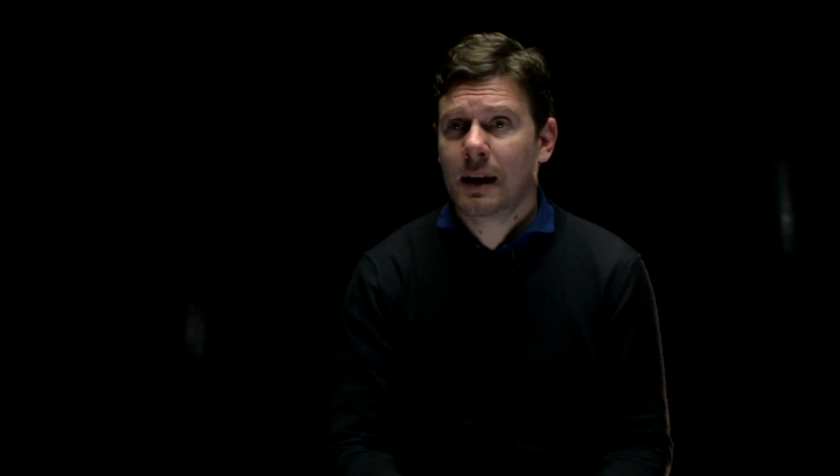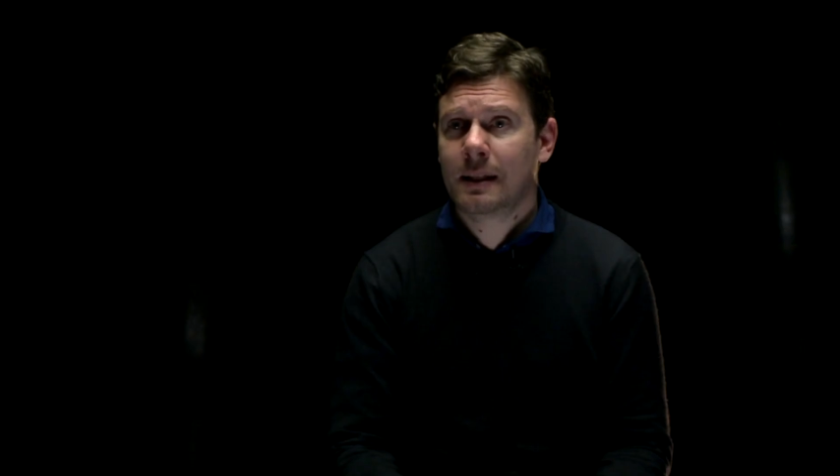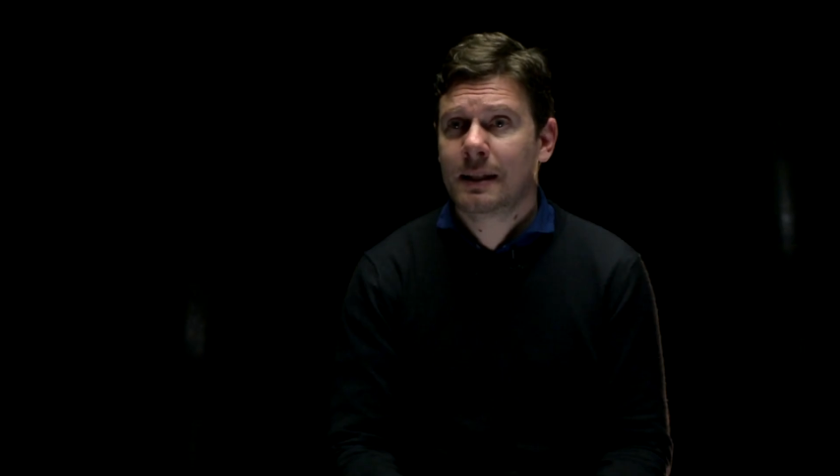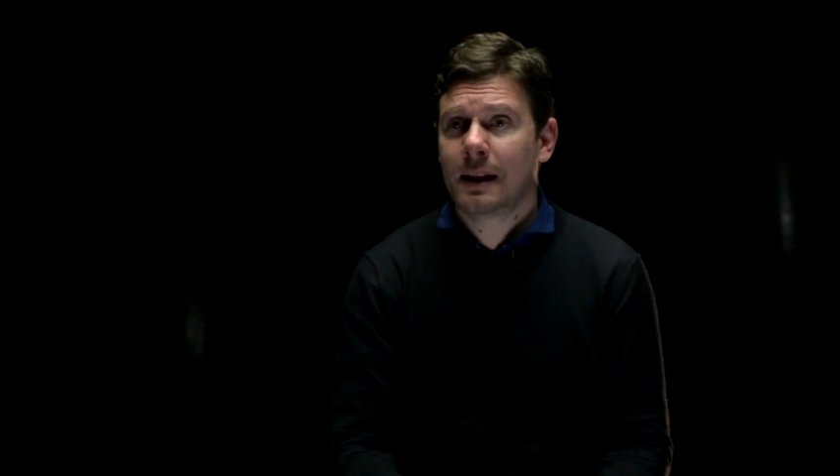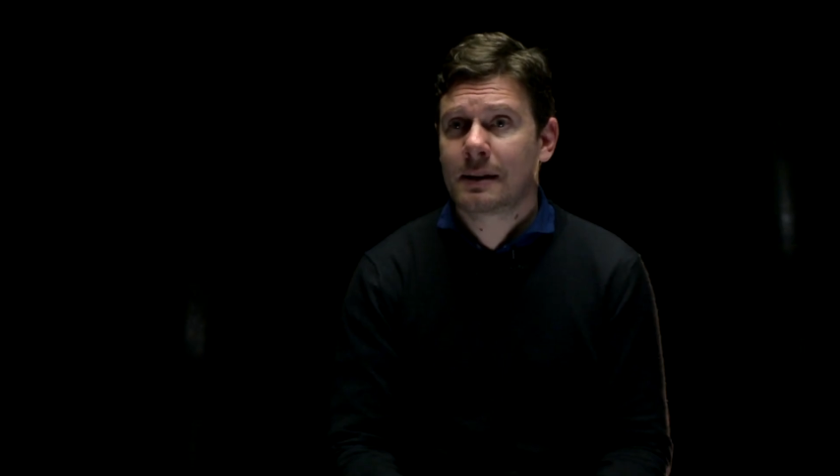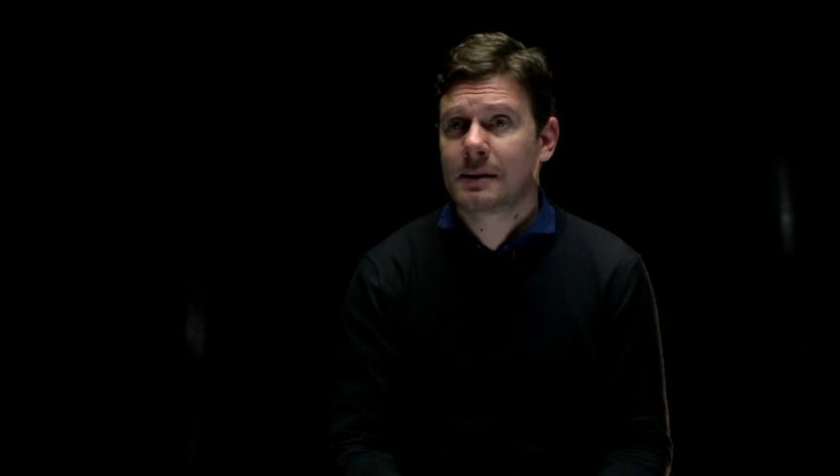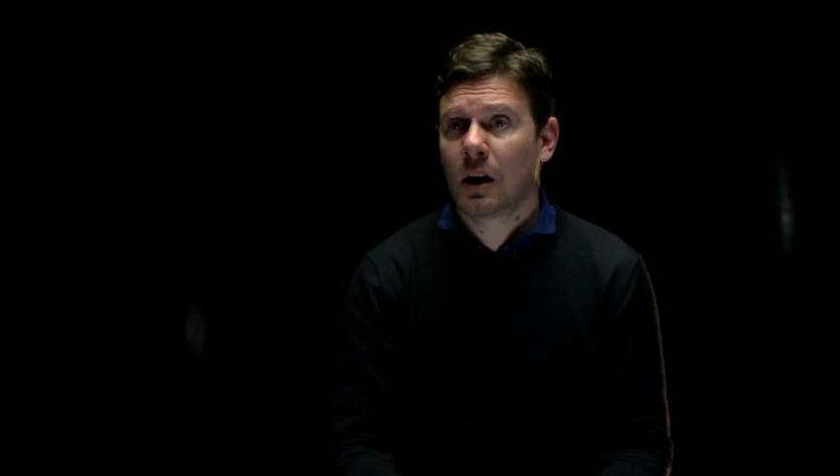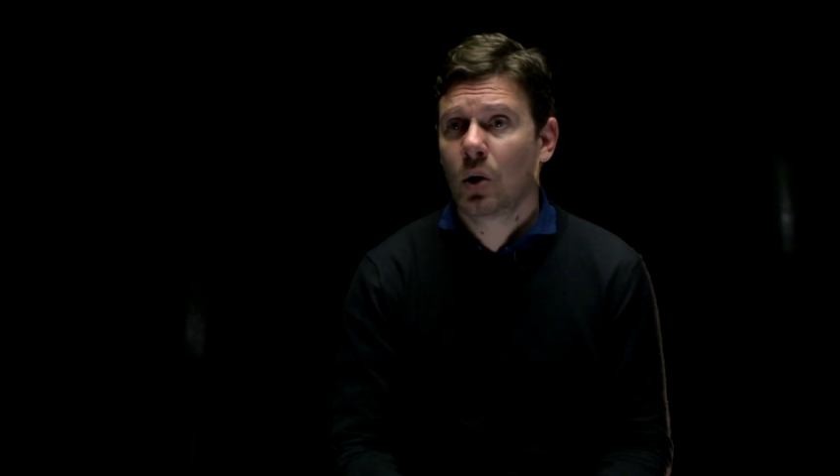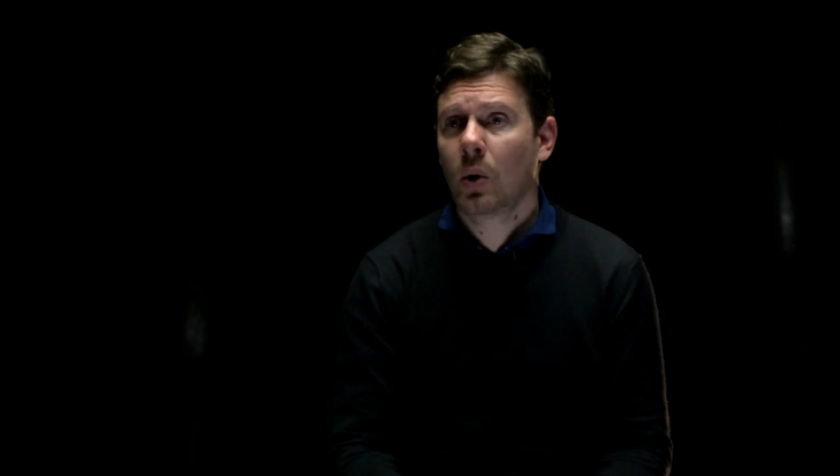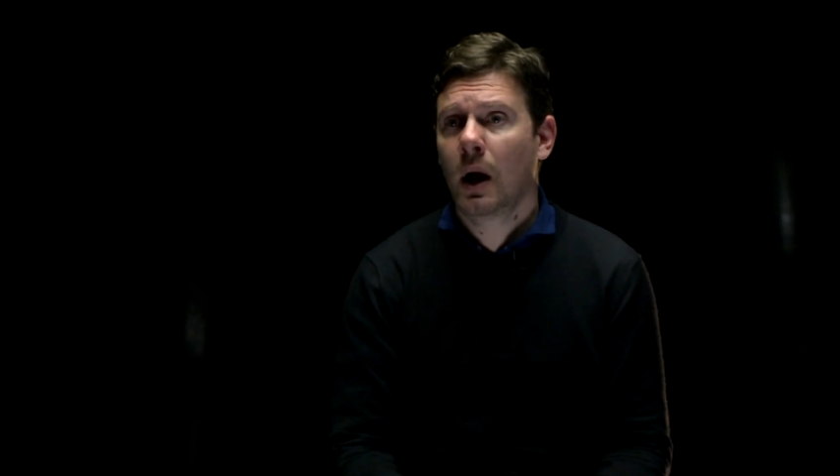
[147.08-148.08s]
en tercer
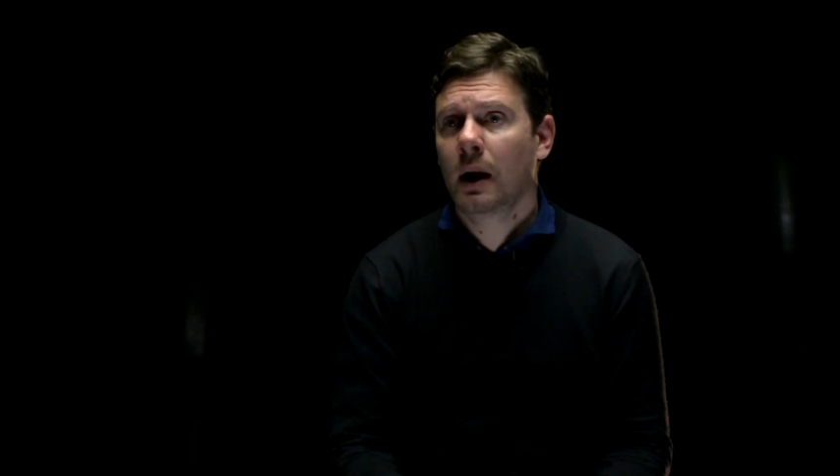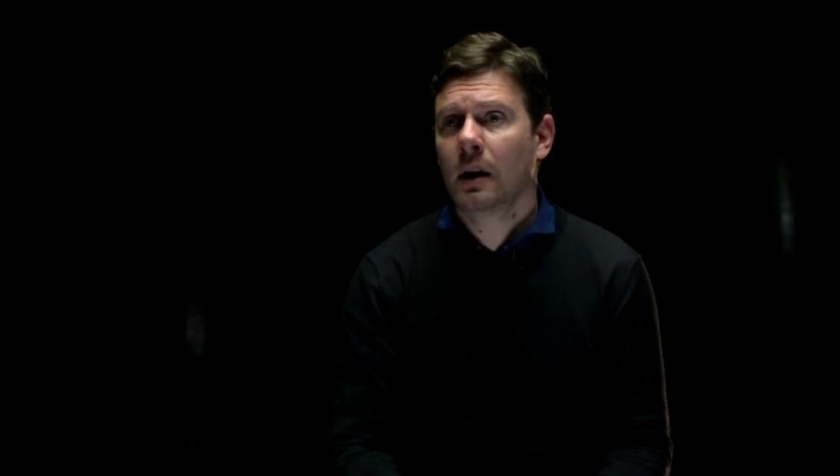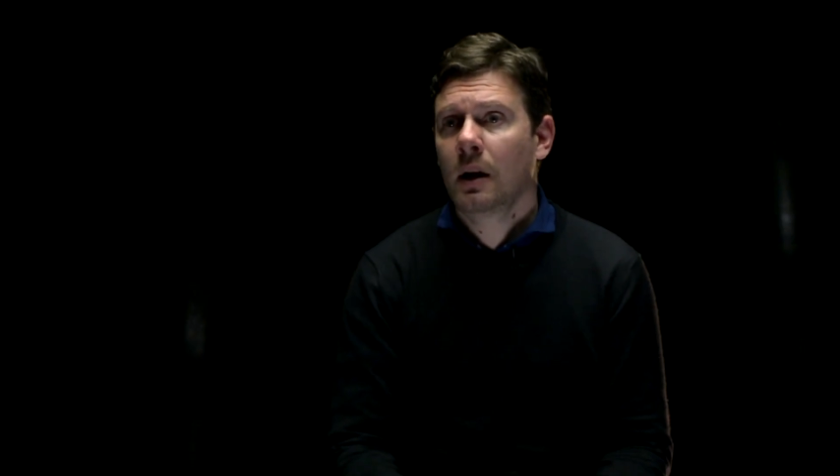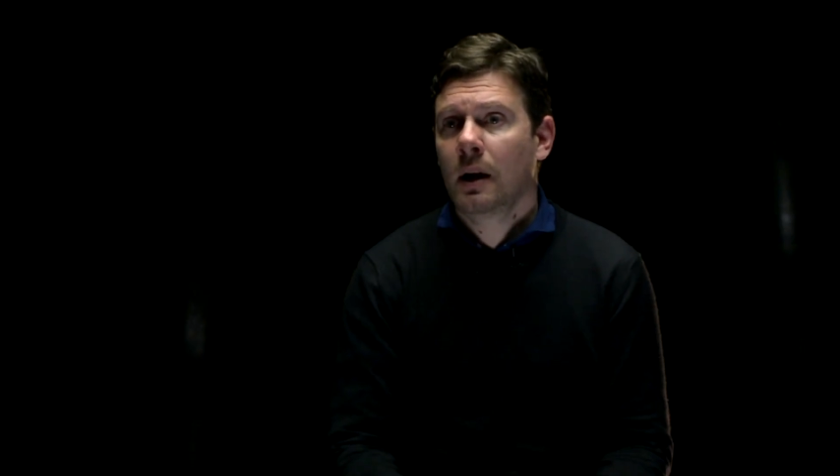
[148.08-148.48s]
lugar,